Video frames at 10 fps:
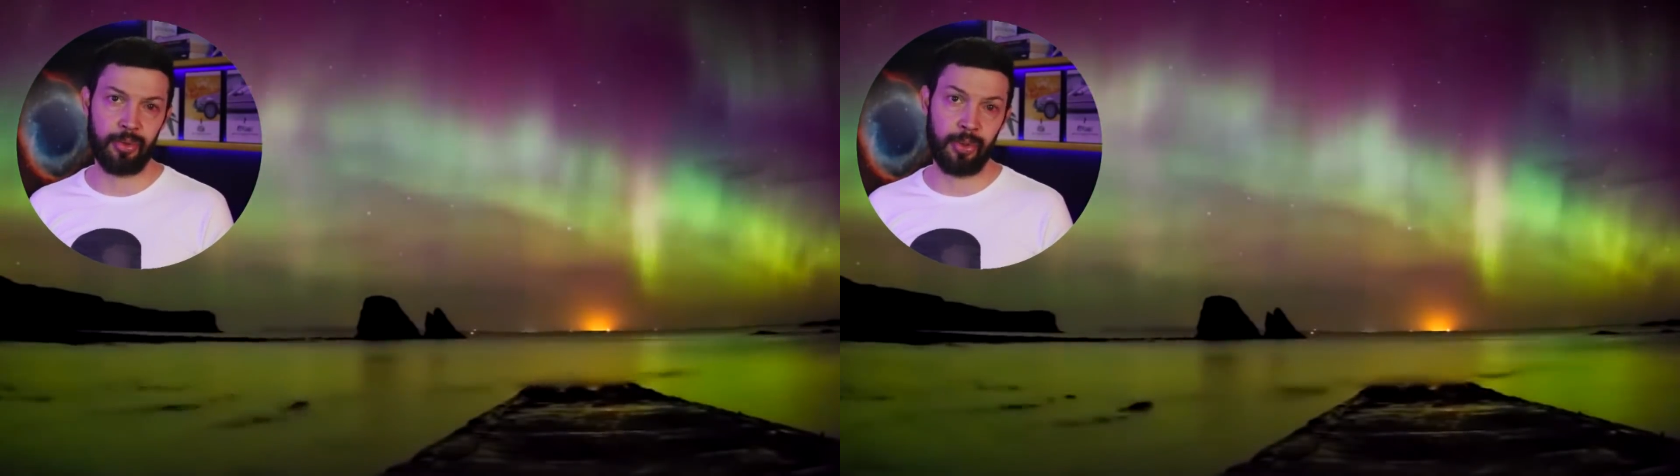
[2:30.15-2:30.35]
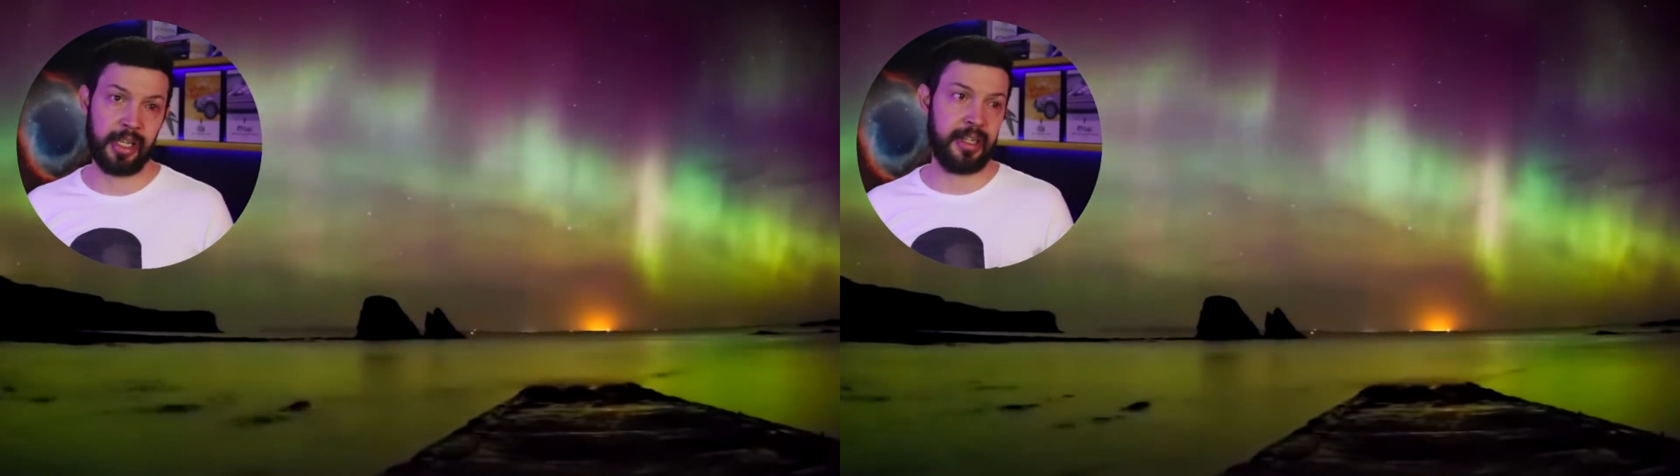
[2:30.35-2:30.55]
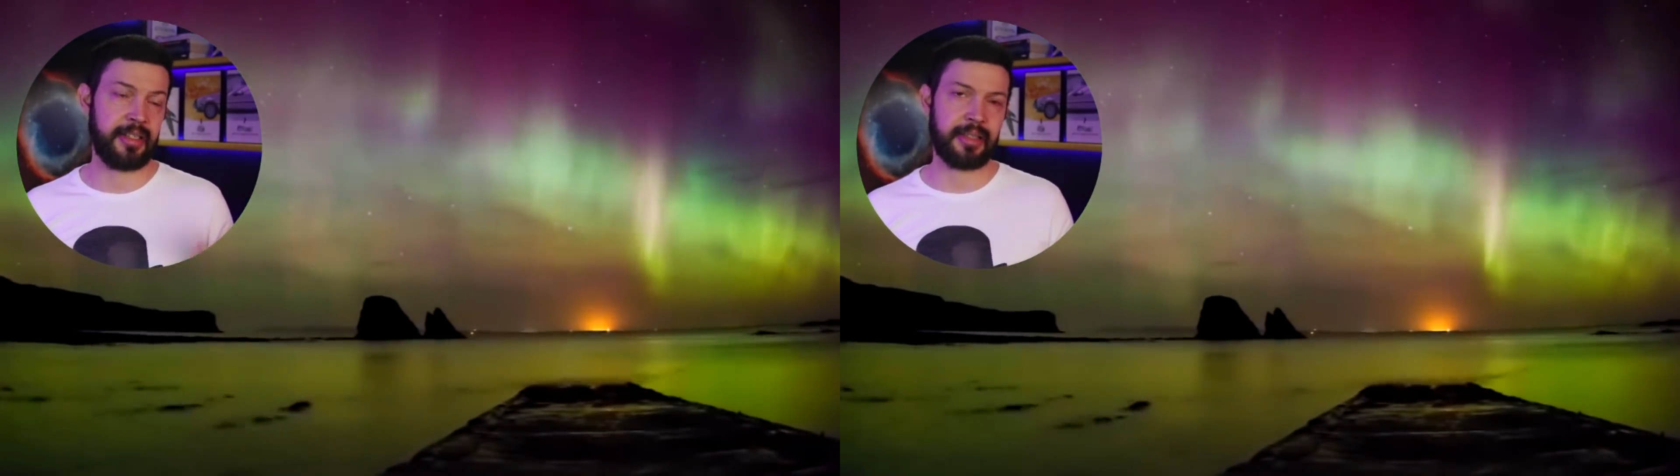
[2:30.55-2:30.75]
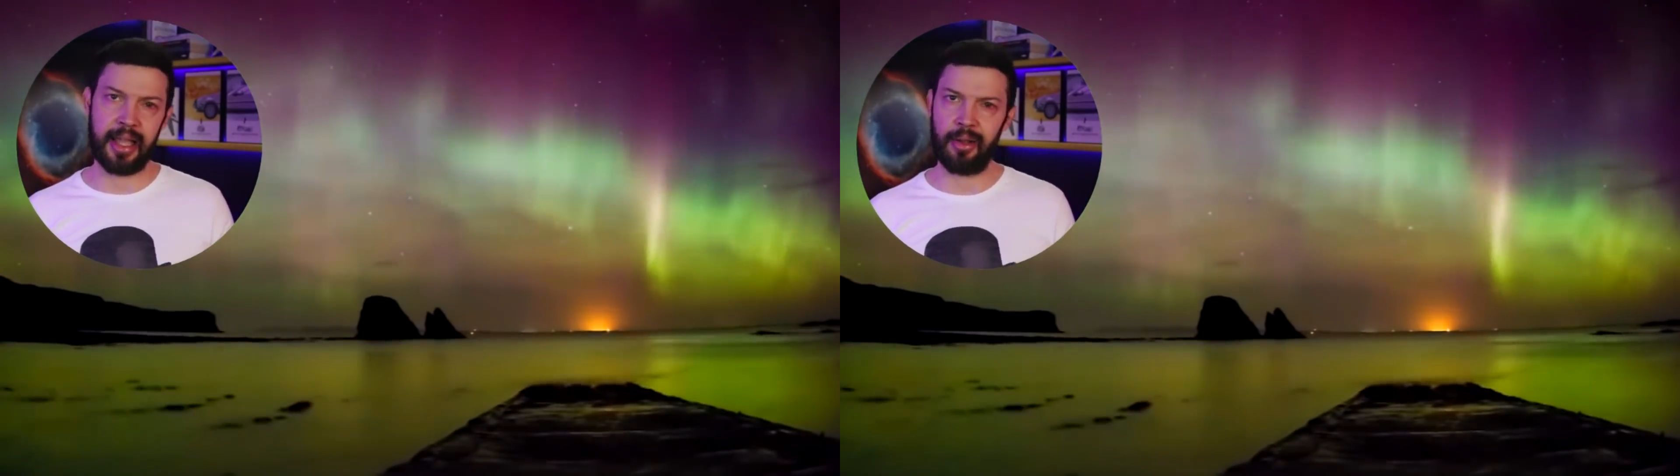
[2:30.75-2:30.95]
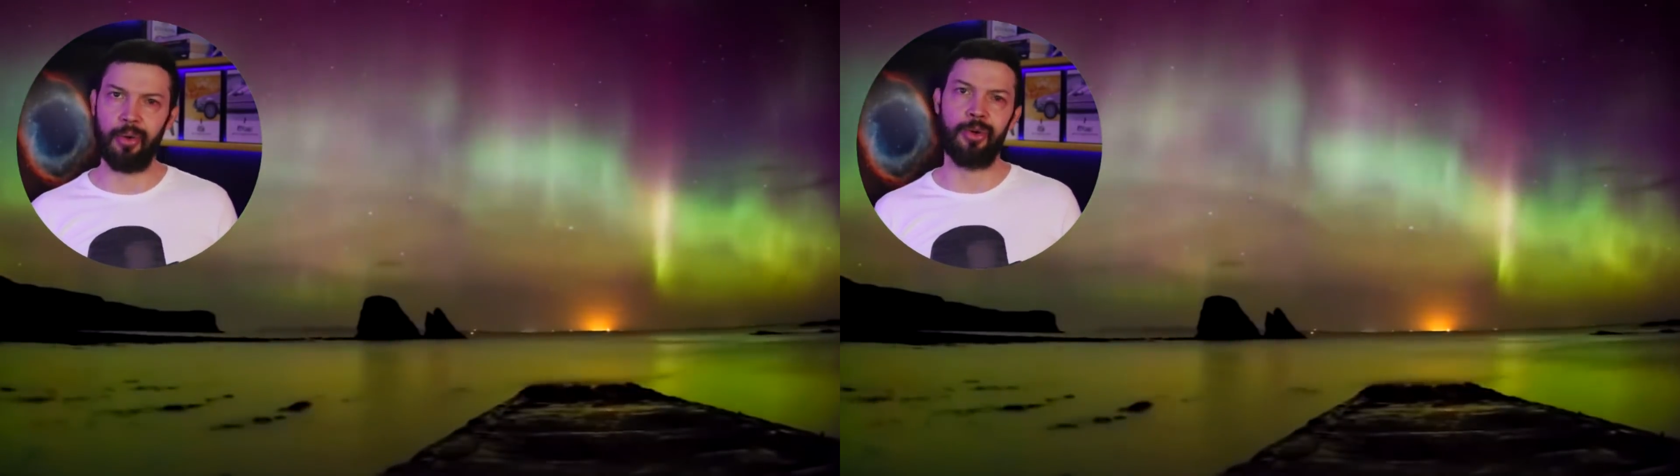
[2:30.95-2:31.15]
do que ele
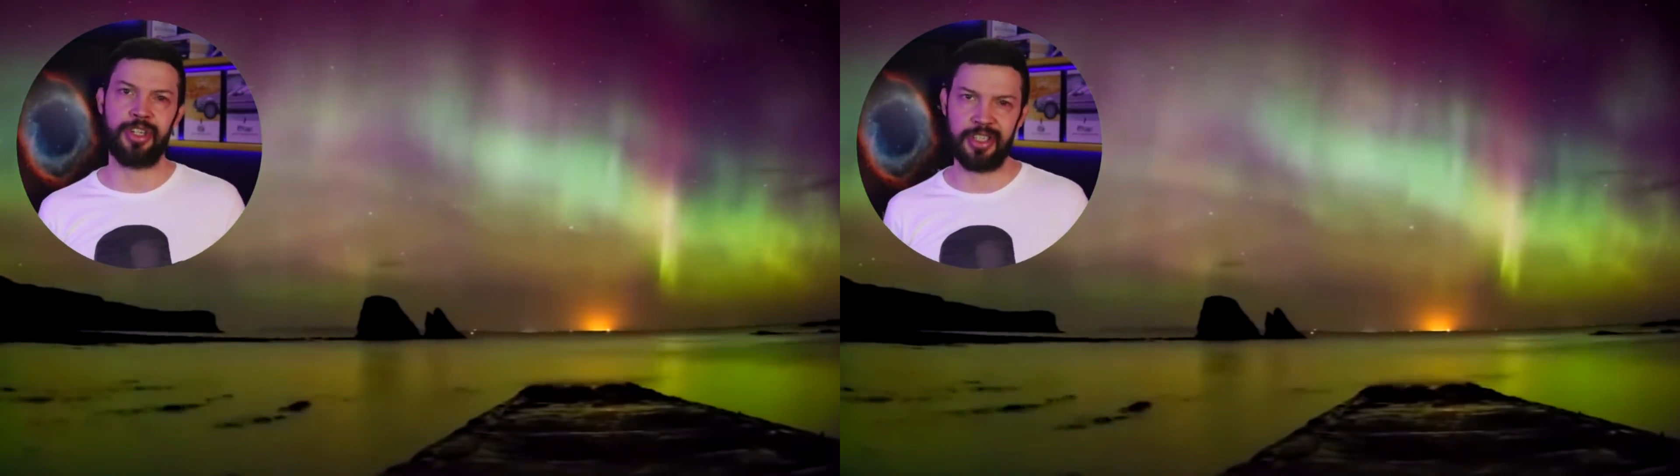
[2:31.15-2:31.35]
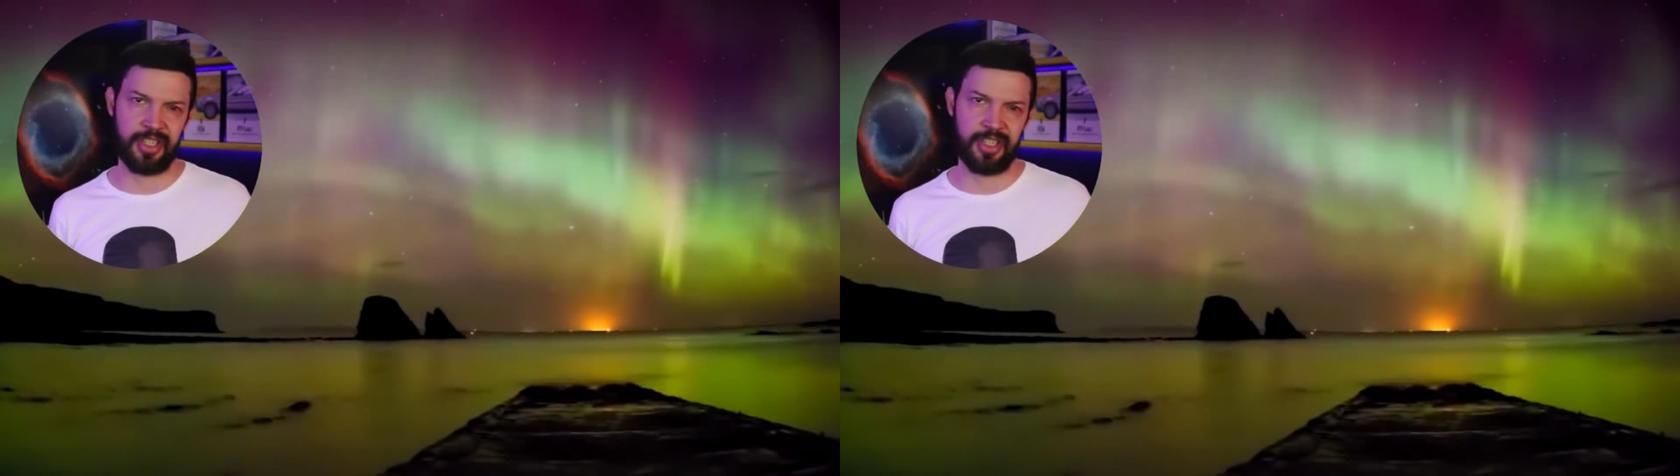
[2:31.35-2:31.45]
está hoje em